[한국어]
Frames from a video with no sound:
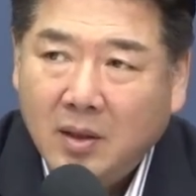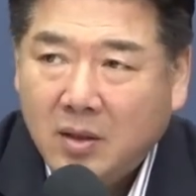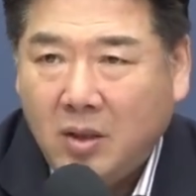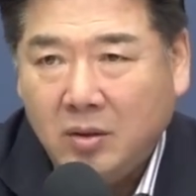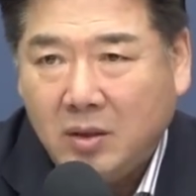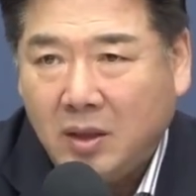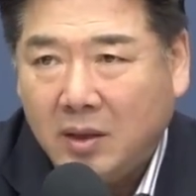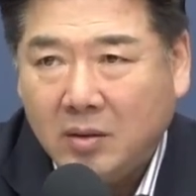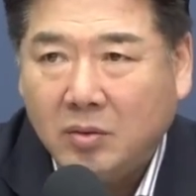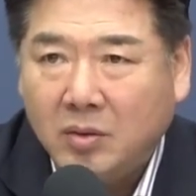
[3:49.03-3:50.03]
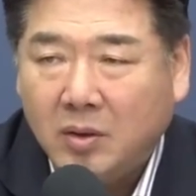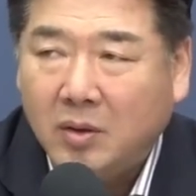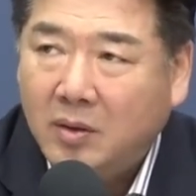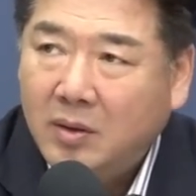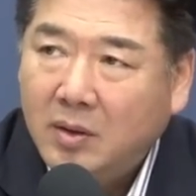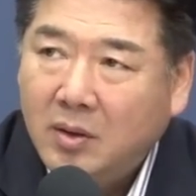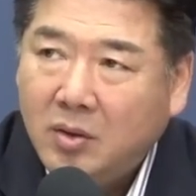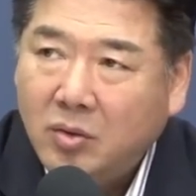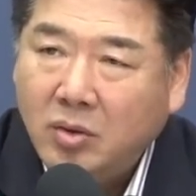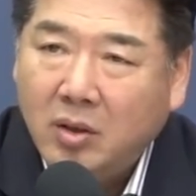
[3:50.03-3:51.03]
전체적으로
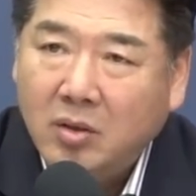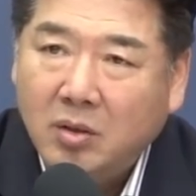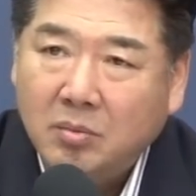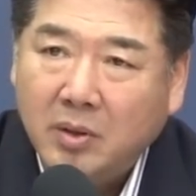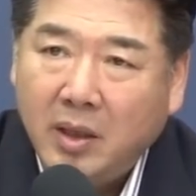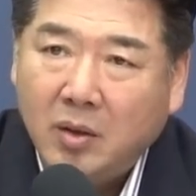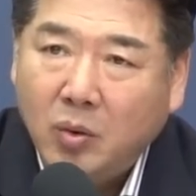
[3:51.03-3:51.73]
윤석열 정부의